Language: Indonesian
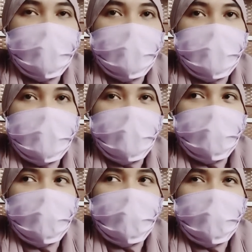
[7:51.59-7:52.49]
like
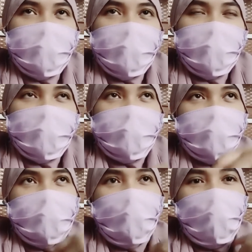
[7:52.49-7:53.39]

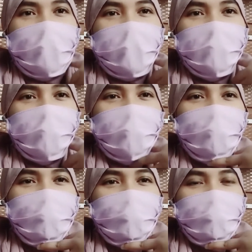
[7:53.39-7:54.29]
white
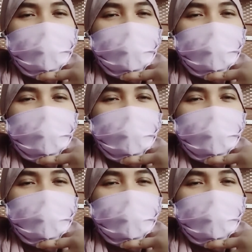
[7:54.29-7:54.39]
blue,